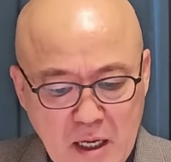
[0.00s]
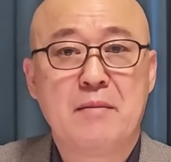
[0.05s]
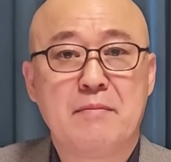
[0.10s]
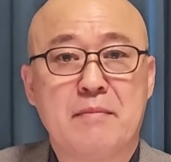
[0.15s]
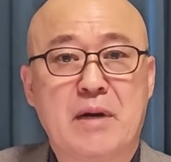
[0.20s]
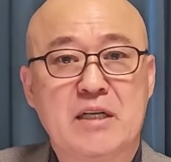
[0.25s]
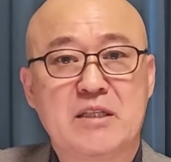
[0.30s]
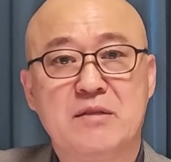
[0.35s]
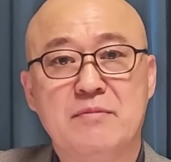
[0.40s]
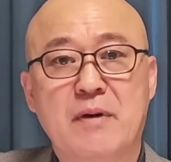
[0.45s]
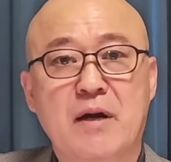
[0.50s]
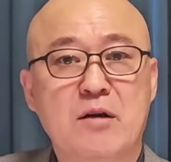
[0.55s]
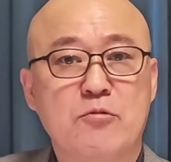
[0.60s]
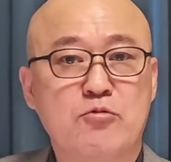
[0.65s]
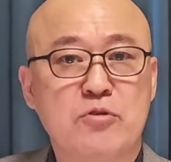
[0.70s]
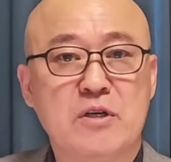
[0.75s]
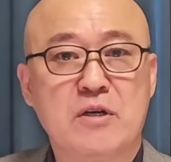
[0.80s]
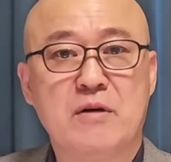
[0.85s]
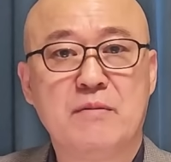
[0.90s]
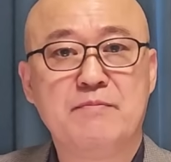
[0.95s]
마지막
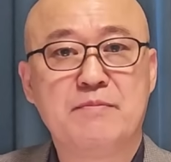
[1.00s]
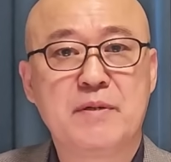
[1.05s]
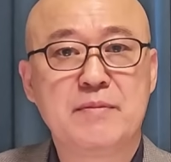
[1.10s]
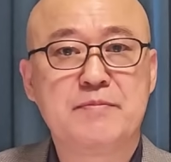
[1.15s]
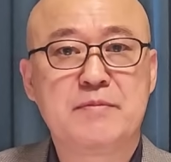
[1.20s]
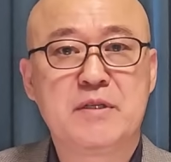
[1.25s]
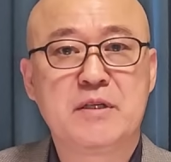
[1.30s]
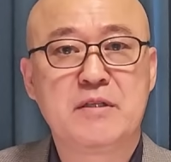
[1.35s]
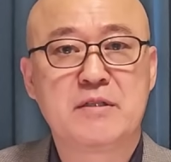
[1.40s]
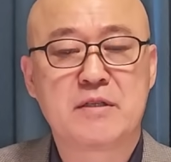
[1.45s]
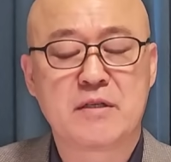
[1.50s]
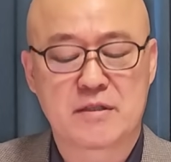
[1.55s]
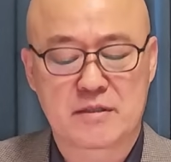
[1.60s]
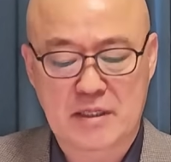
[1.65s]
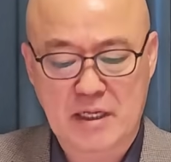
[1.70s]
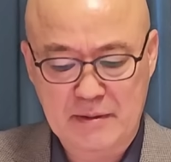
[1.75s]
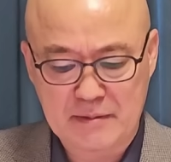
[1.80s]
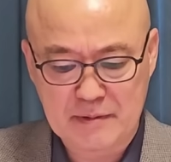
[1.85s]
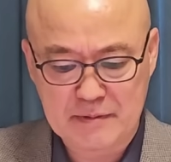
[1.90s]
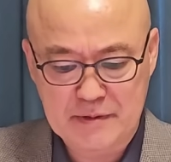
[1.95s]
우리 헌법 질서
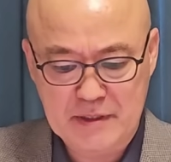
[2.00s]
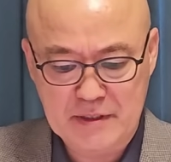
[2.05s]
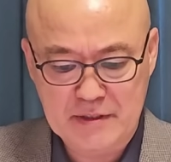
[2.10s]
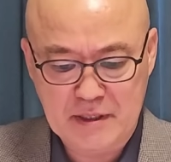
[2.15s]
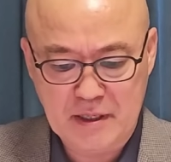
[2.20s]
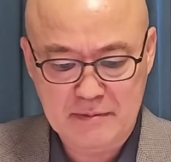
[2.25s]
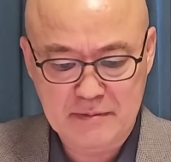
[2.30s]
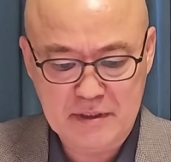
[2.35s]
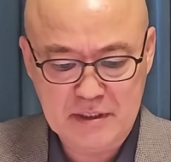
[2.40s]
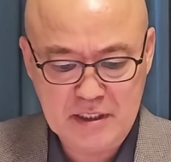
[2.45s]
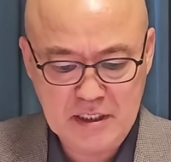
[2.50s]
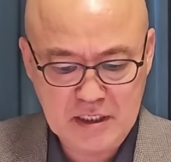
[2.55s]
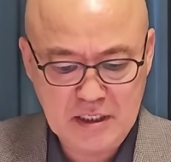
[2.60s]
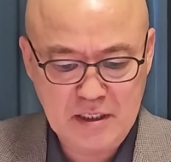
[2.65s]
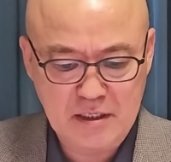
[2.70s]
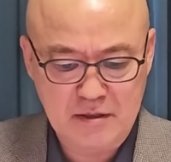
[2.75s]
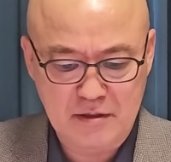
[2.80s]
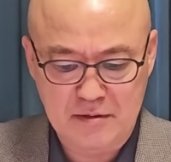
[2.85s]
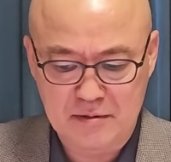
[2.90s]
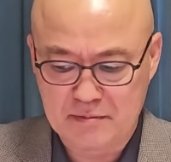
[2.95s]
사법 시스템을
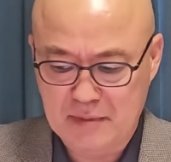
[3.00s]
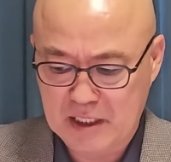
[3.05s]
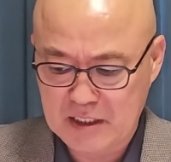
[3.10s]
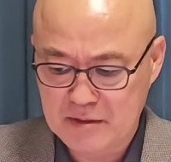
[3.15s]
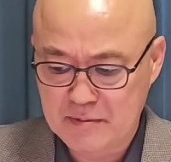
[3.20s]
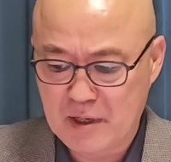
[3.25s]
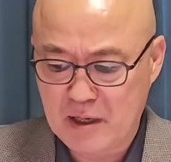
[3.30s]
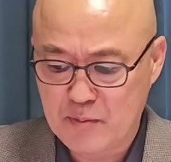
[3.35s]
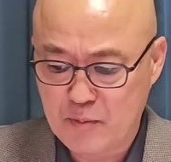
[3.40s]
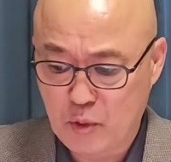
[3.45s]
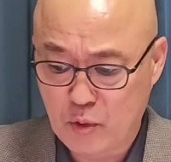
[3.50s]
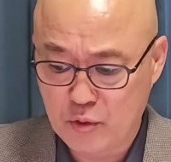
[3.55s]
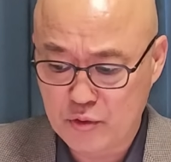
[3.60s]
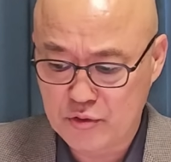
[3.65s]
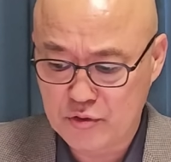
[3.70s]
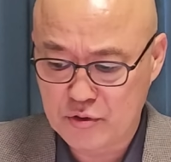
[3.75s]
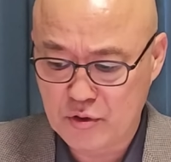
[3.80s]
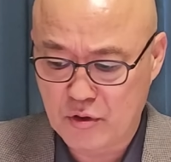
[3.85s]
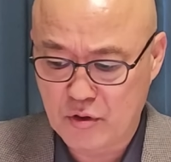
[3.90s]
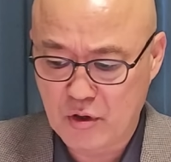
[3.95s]
지키는 마지막
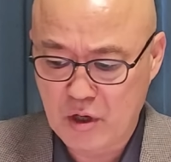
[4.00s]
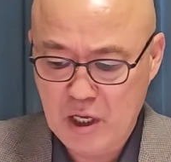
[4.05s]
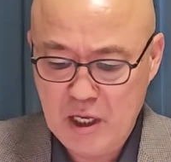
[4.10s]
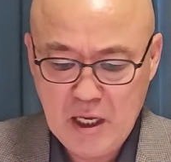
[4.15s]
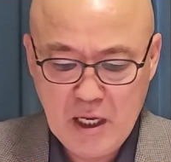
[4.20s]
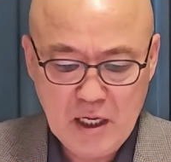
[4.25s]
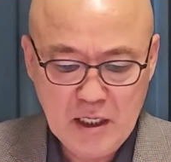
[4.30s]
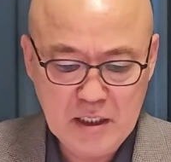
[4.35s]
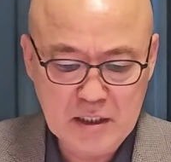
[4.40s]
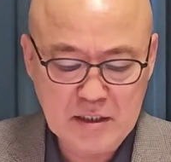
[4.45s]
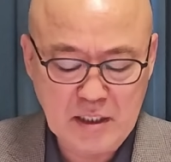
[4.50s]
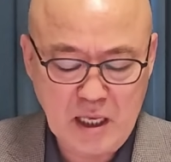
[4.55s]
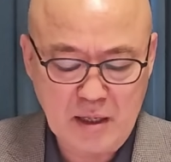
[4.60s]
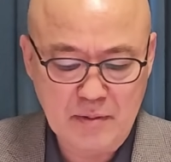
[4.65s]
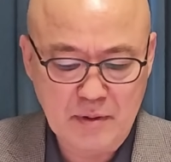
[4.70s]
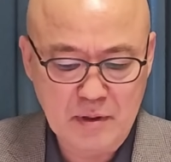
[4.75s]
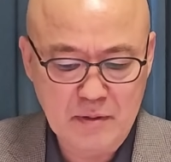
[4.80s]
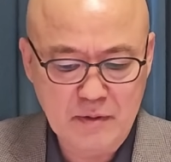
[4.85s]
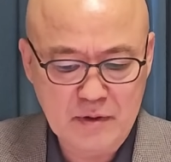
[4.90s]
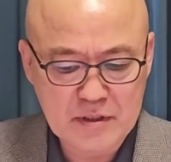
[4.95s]
보루죠. 이
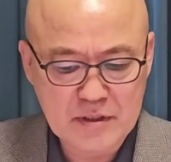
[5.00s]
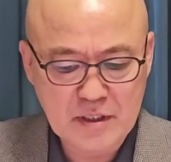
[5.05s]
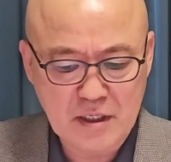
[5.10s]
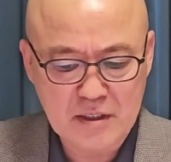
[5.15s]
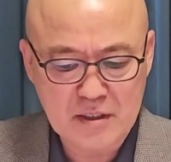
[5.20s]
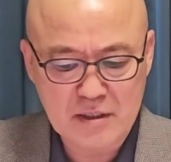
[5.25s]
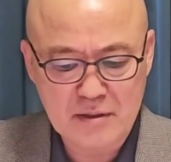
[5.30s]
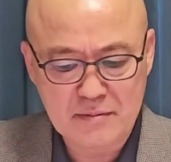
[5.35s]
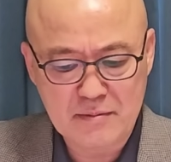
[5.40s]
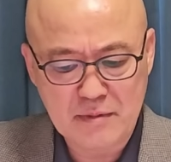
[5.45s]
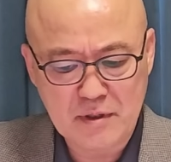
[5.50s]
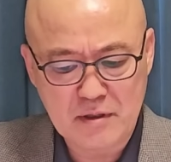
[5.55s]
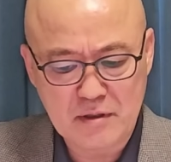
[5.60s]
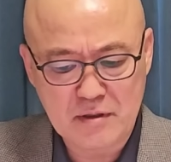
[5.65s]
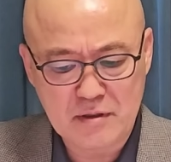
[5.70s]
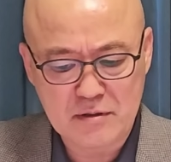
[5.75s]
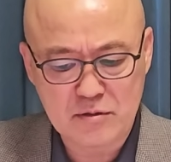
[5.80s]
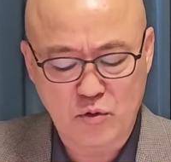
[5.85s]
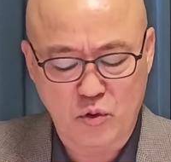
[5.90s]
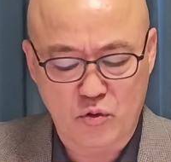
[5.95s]
대법원장
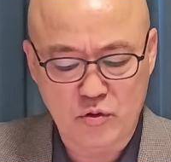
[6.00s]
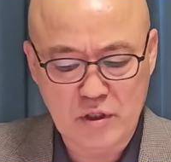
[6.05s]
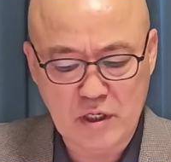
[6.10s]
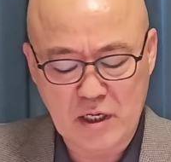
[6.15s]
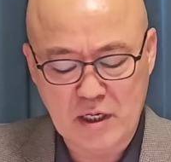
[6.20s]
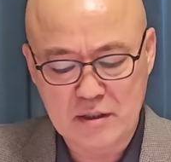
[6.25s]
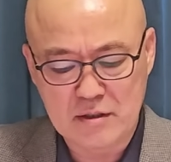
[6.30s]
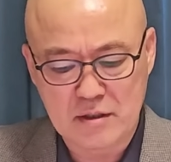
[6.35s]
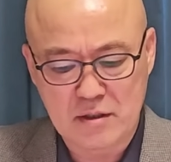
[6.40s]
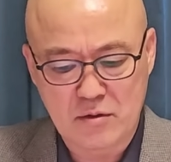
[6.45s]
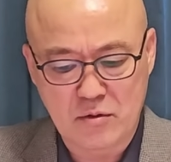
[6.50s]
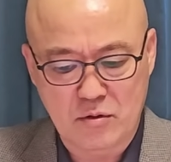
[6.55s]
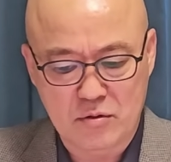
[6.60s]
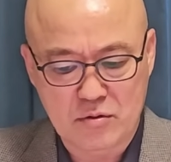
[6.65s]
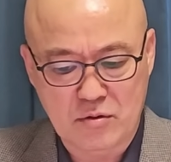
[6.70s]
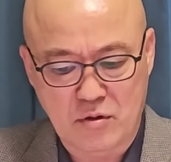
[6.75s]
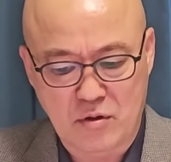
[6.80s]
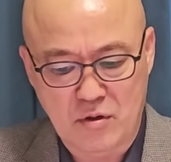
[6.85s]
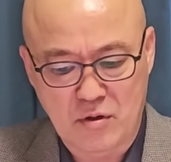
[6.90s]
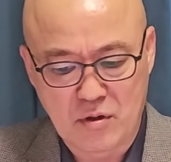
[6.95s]
임명 동의안을
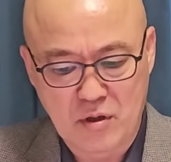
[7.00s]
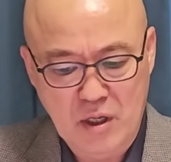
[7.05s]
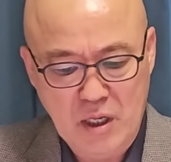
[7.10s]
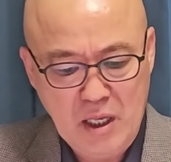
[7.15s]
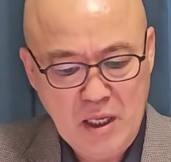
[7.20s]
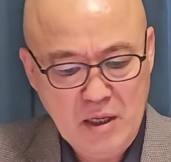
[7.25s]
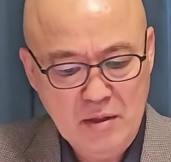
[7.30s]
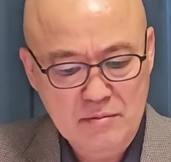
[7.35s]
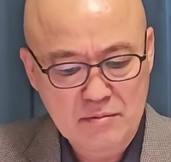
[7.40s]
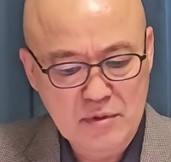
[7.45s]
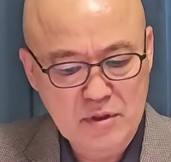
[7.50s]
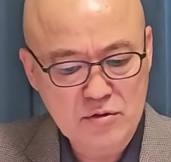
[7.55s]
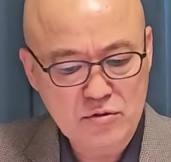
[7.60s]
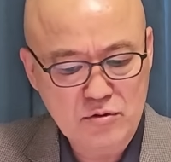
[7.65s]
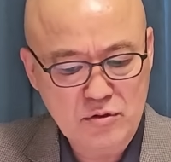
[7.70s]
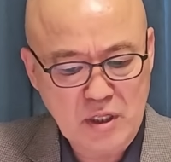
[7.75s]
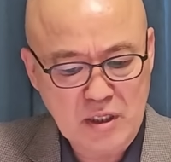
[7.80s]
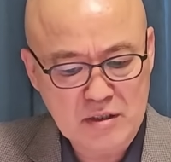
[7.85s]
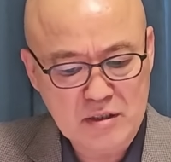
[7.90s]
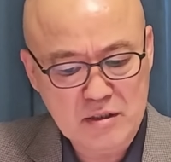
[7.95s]
놓고
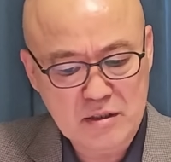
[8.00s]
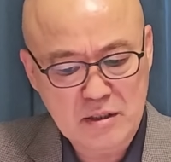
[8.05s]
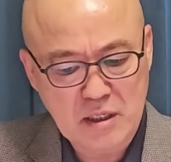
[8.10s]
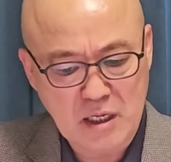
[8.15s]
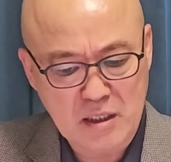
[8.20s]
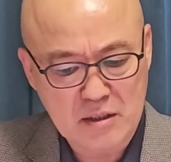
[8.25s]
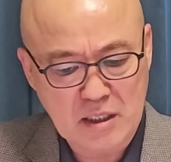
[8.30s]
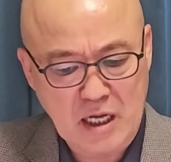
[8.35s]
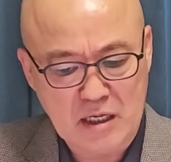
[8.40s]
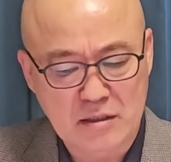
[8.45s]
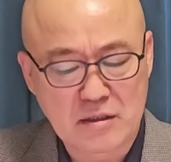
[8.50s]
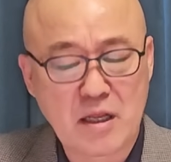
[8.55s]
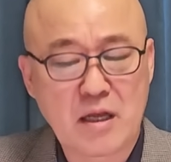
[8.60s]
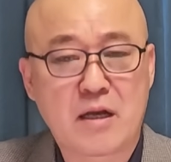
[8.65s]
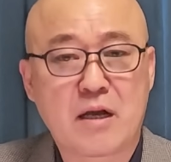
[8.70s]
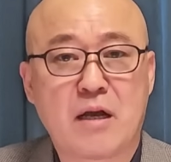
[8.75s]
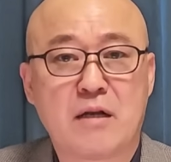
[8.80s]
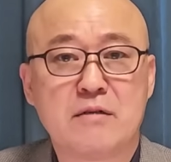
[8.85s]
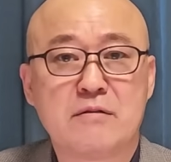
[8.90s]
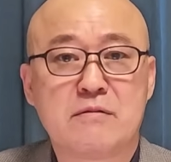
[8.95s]
민주당의
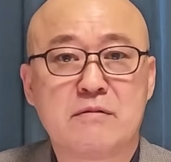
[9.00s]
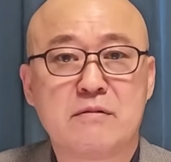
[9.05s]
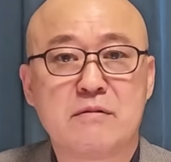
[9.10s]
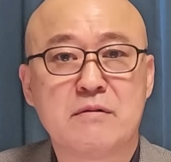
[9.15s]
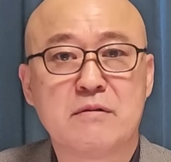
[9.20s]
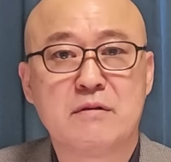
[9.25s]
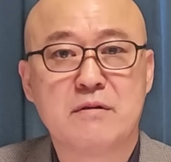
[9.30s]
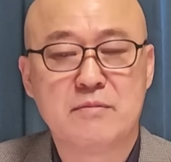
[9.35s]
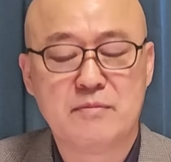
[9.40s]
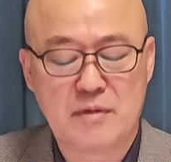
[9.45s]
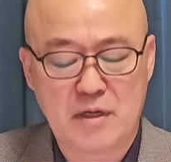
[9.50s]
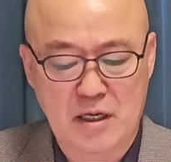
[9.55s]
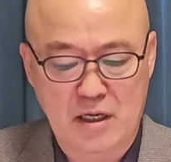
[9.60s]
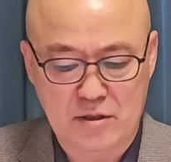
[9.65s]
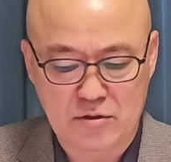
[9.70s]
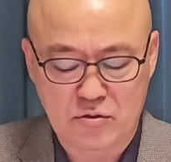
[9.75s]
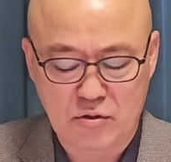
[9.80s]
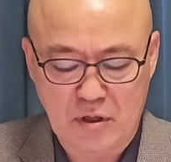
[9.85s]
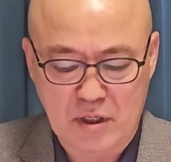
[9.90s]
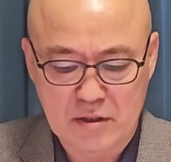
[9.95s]
당내 갈등을 뭐
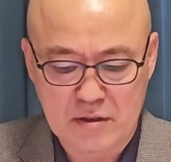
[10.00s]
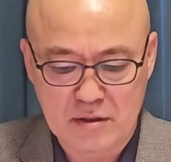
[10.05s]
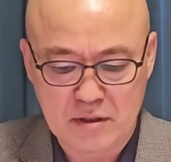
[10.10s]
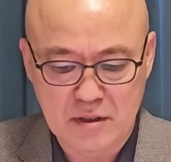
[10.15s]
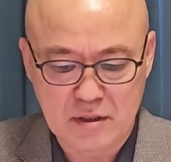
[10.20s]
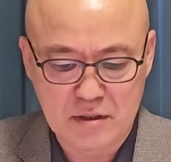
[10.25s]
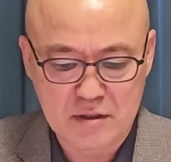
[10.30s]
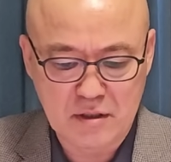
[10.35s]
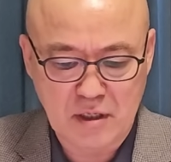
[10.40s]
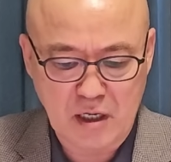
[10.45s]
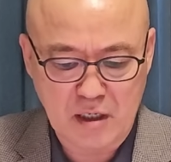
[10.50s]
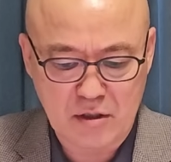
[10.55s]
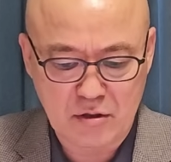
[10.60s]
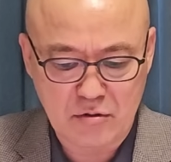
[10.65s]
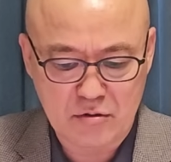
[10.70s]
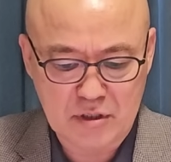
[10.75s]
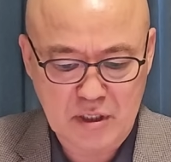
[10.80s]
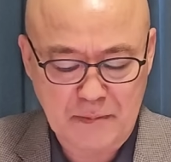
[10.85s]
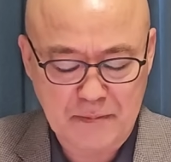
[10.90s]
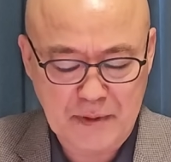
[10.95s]
해소하는 이런
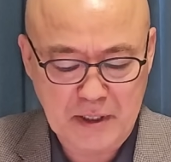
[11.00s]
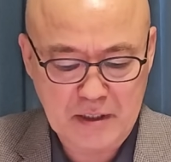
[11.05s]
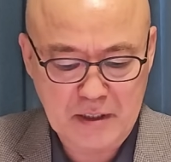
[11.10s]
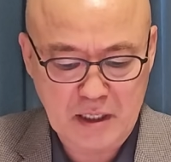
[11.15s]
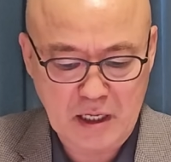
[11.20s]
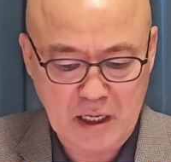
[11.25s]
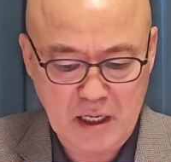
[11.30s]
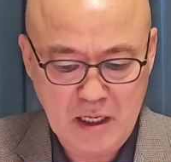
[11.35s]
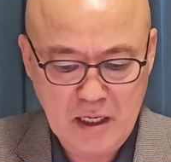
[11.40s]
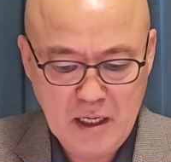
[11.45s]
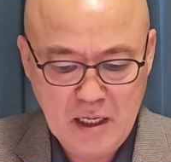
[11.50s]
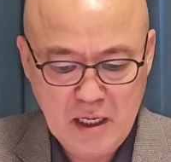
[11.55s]
계기로 삼겠다.